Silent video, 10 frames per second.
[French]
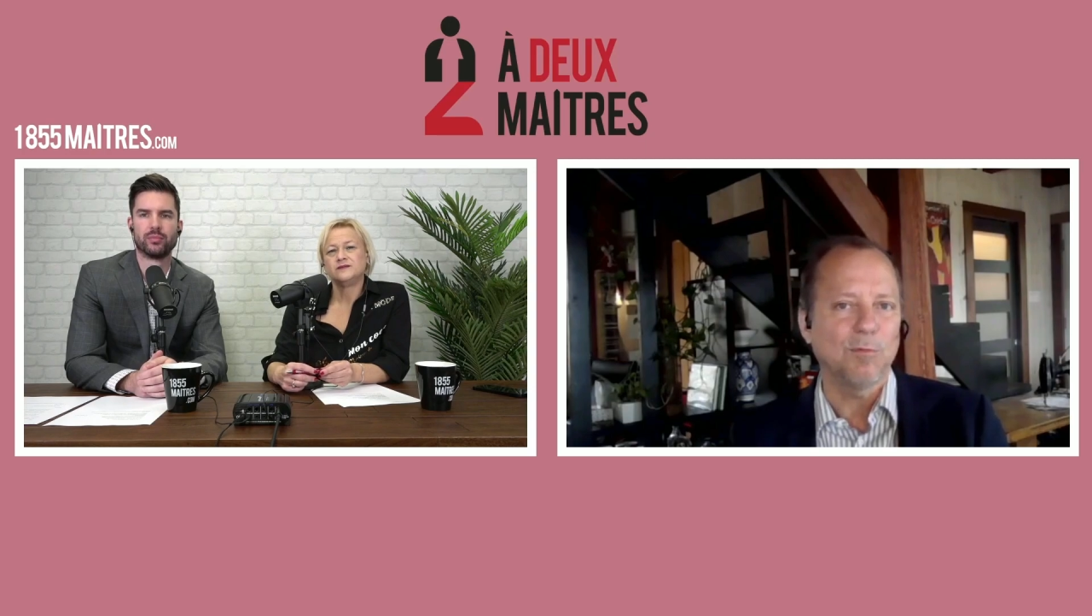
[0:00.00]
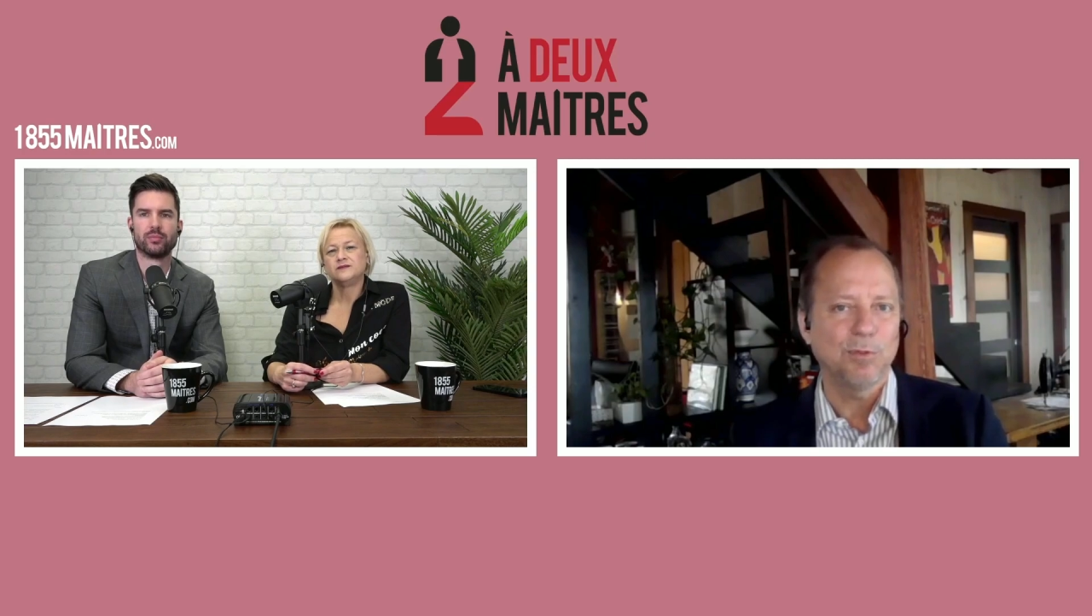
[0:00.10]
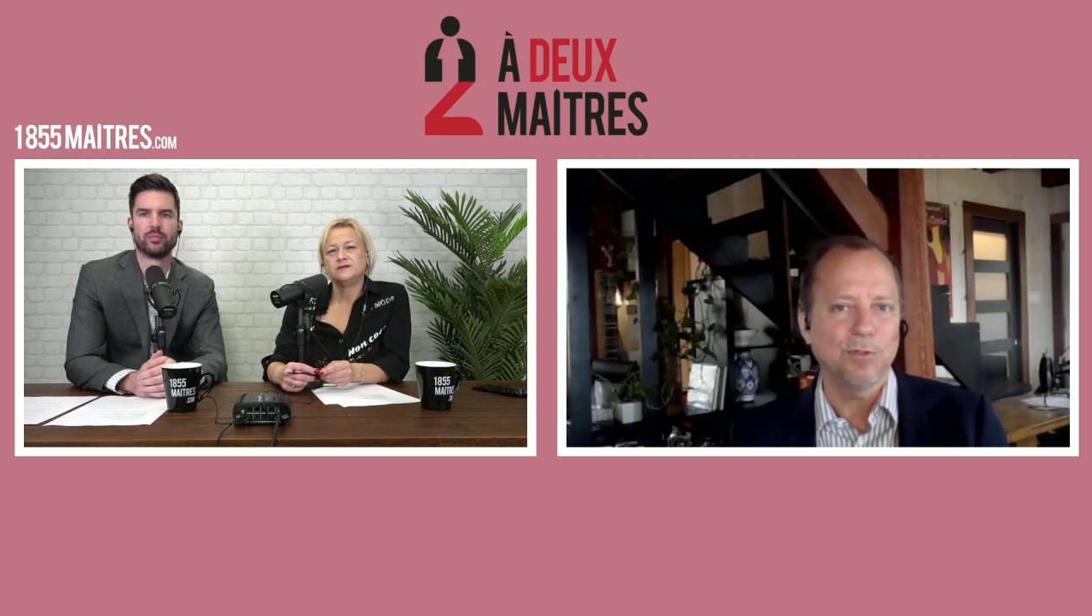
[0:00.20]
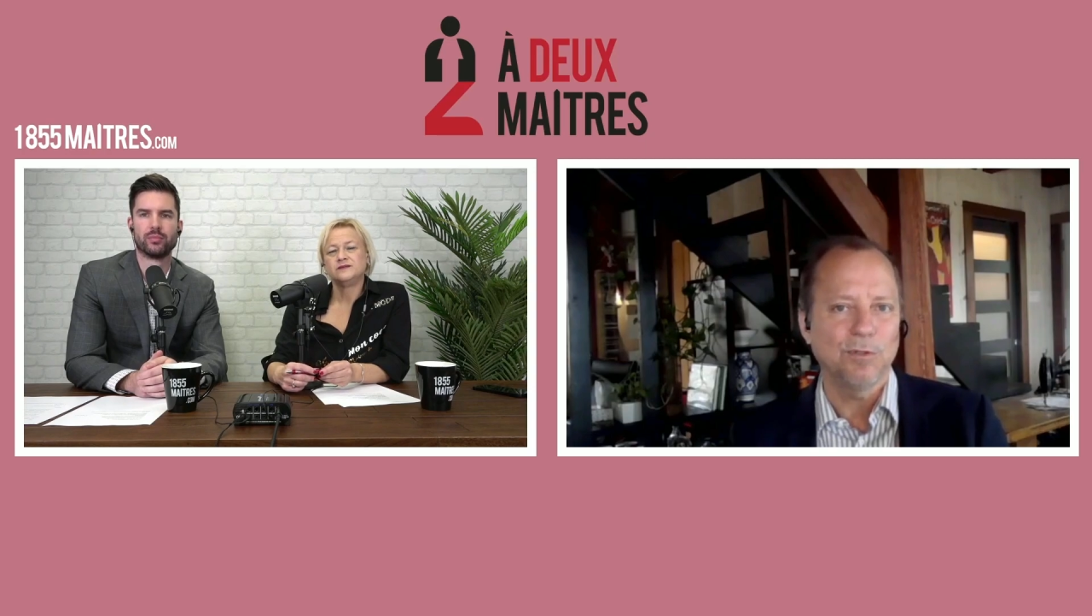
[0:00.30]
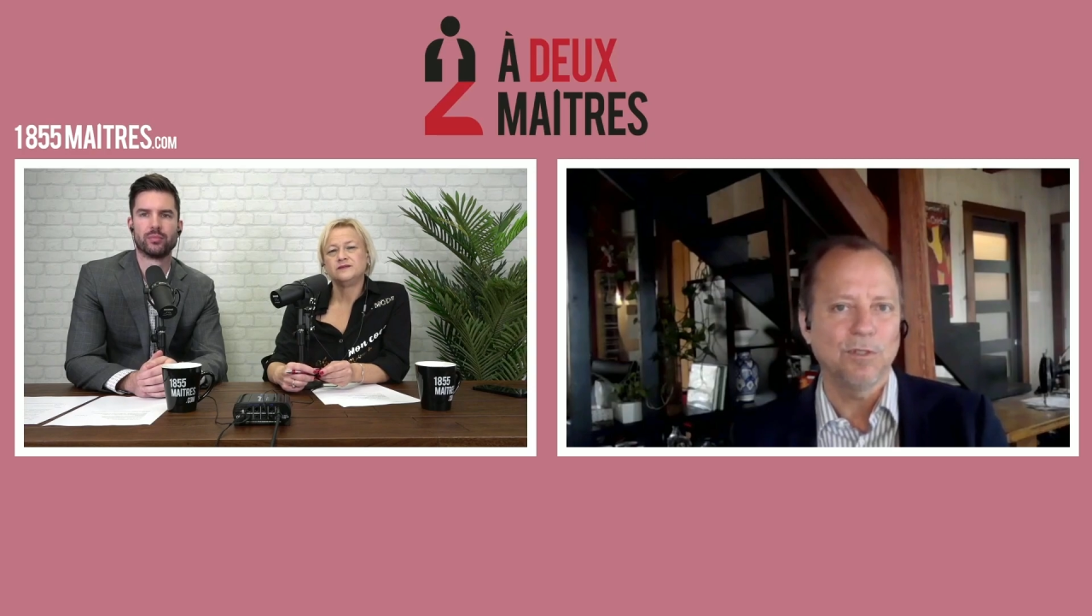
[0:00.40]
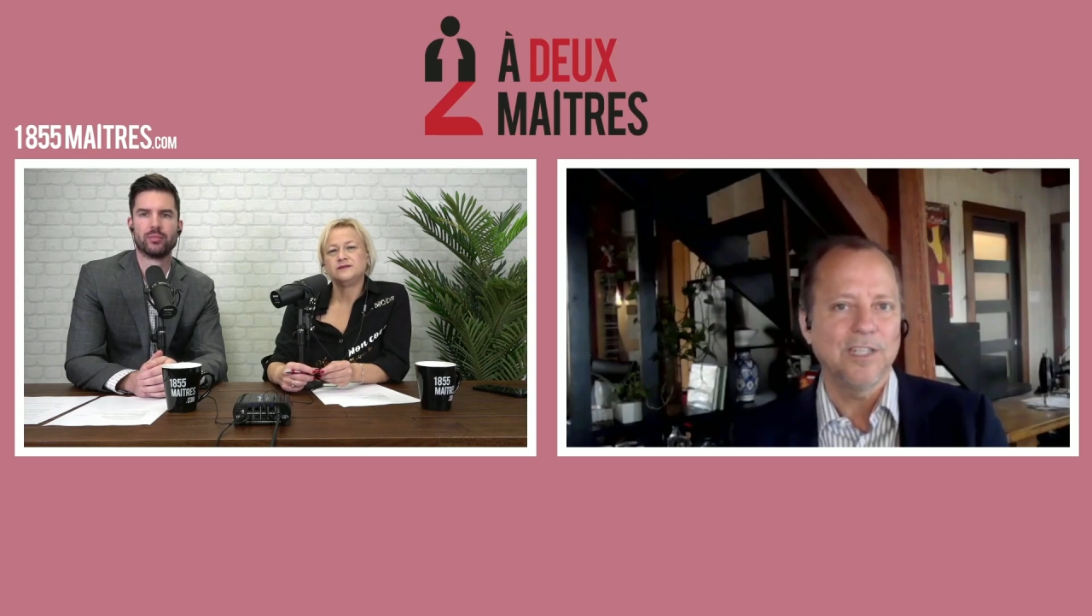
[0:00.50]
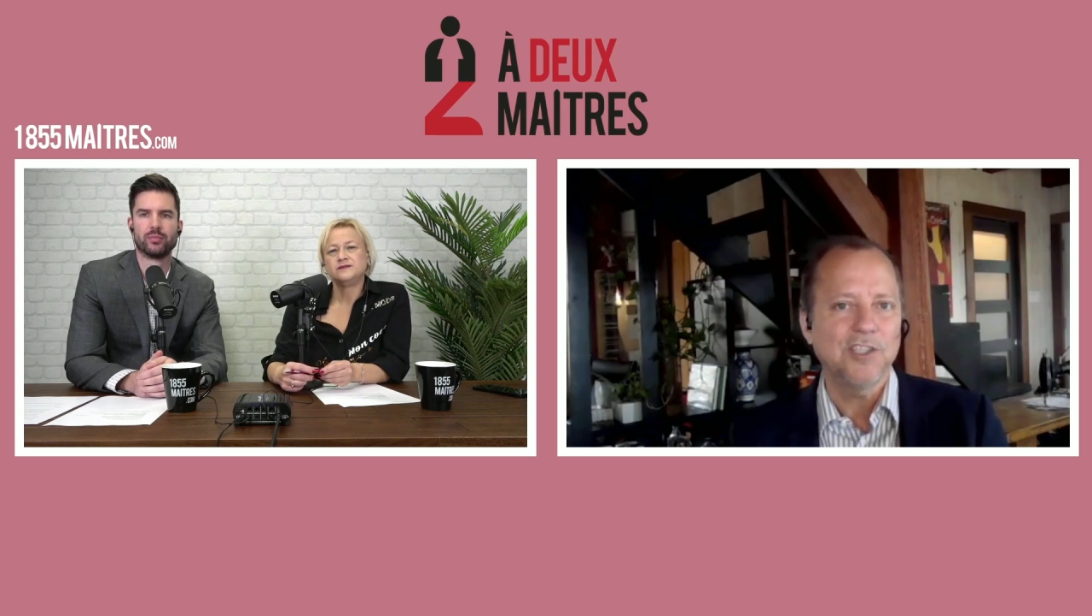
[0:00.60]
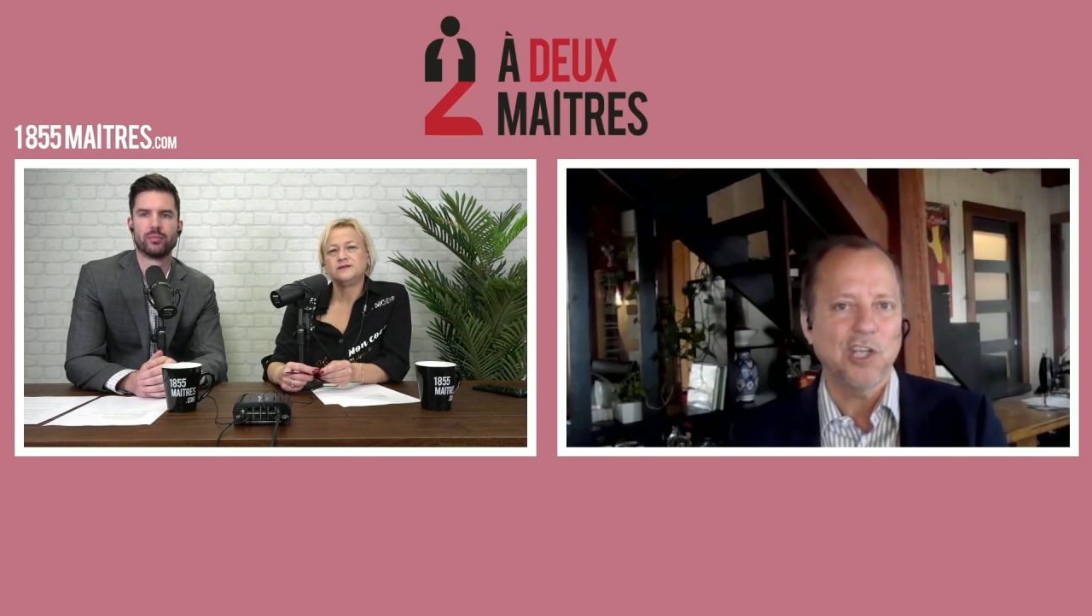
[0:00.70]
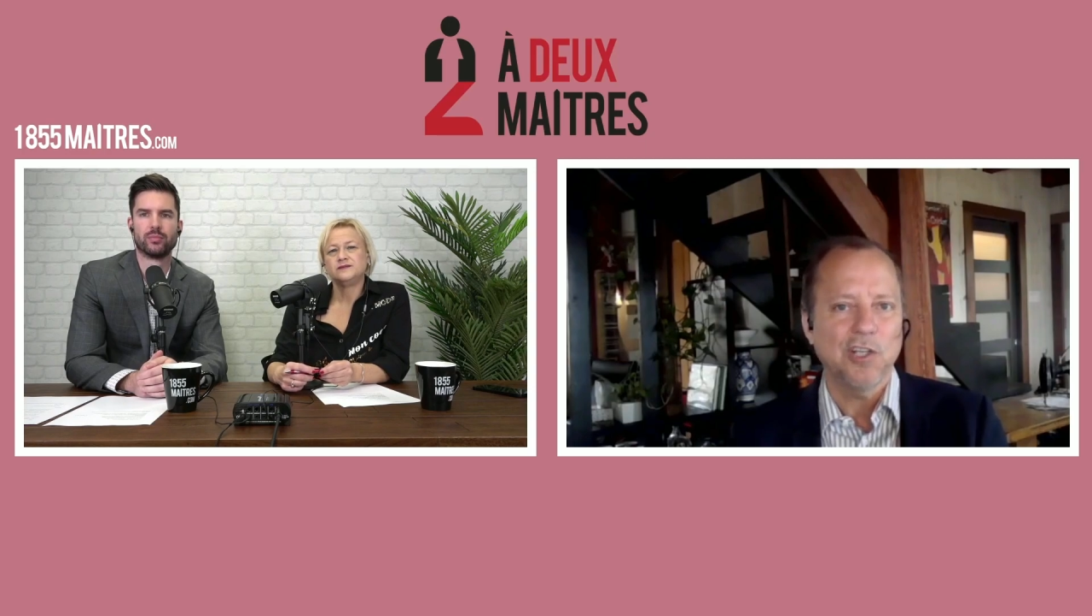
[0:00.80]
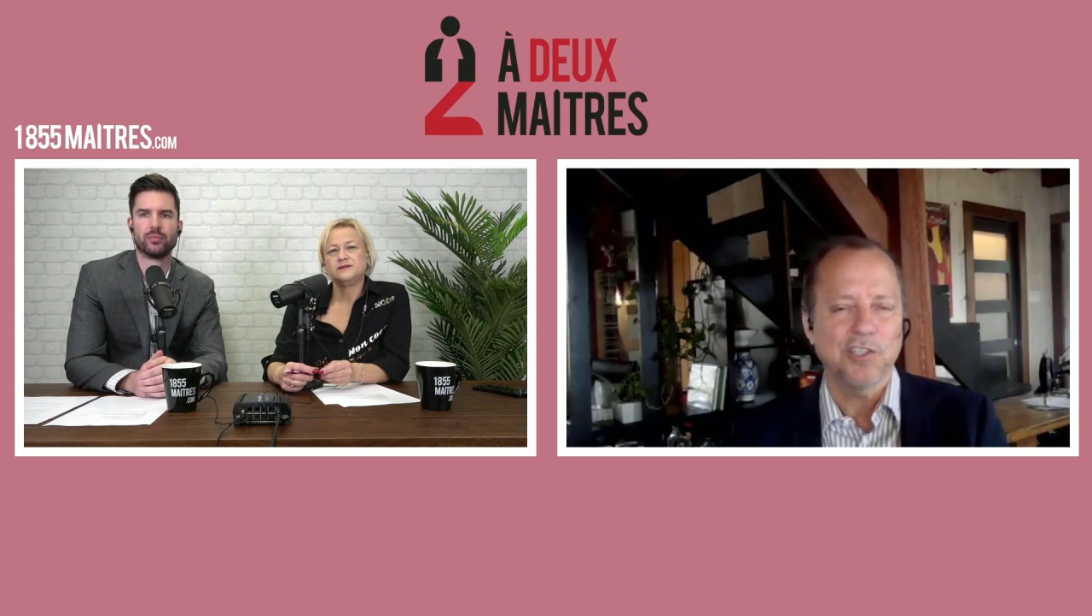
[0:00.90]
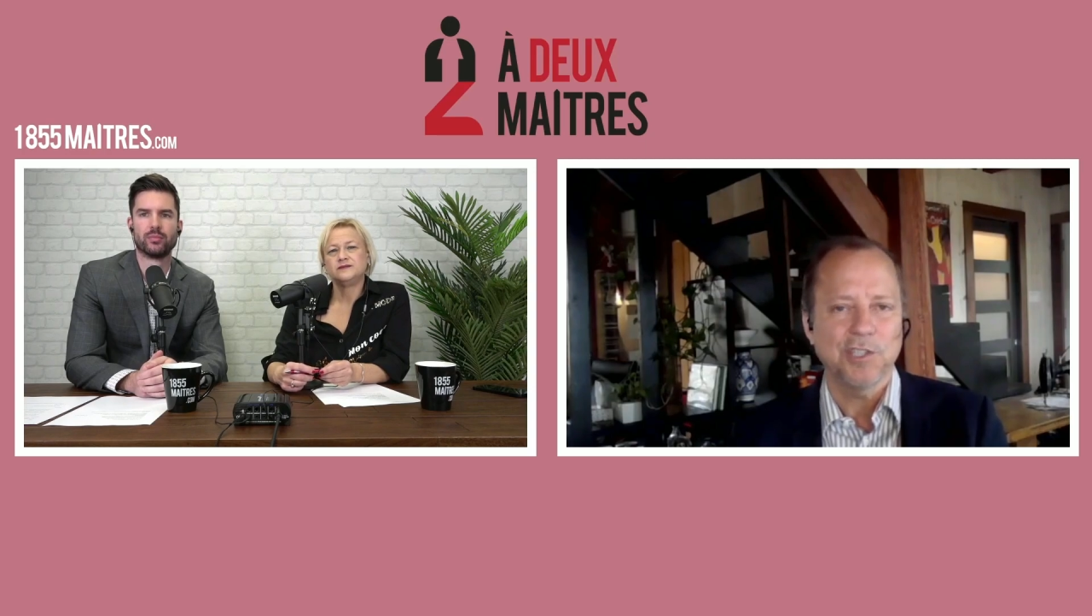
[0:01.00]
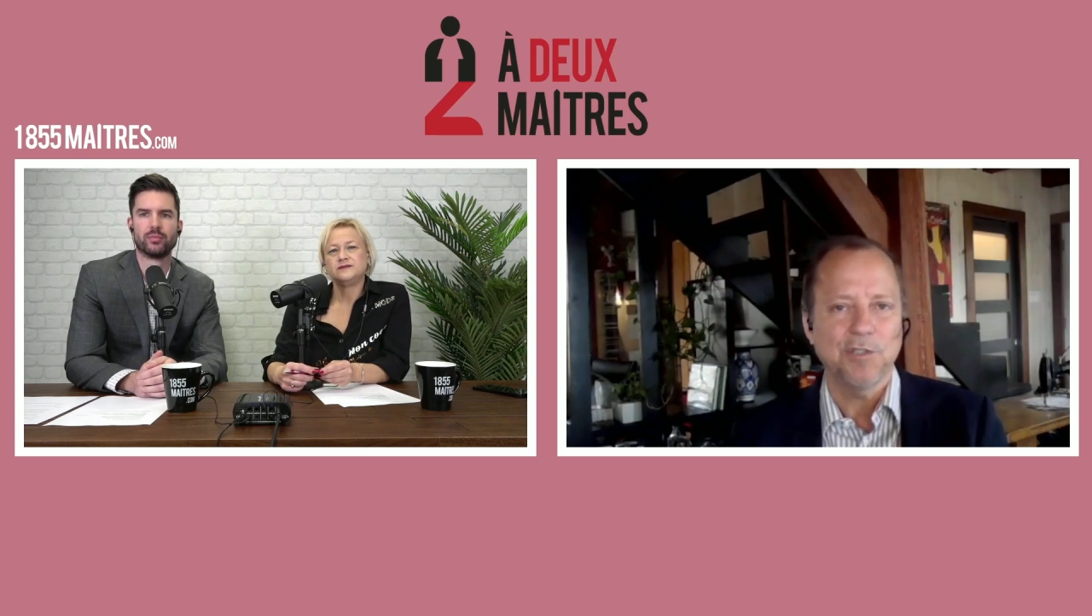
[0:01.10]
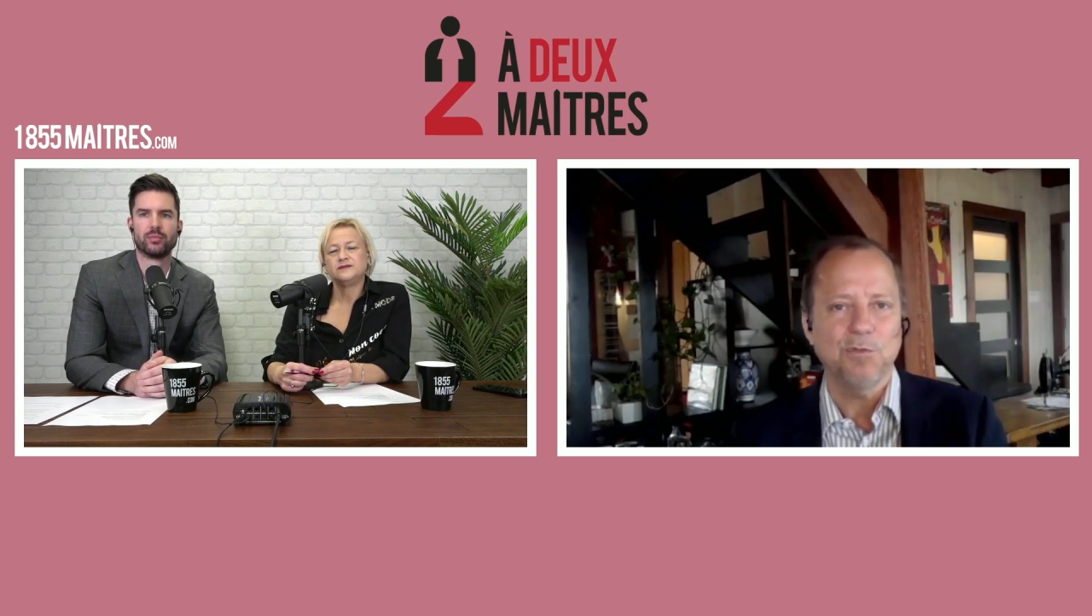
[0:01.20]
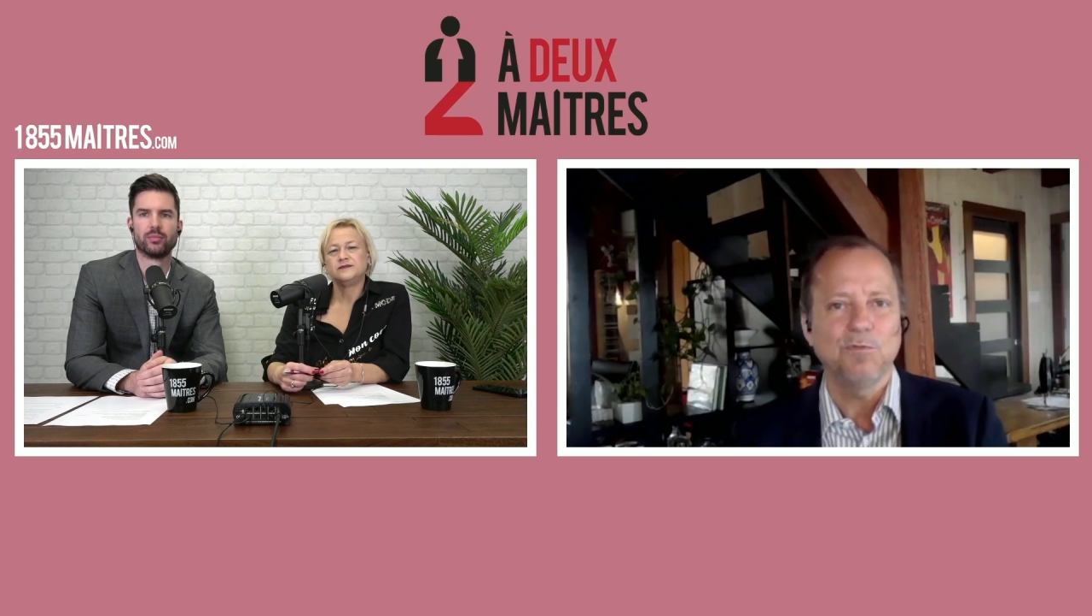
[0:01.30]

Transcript: on peut euh, échanger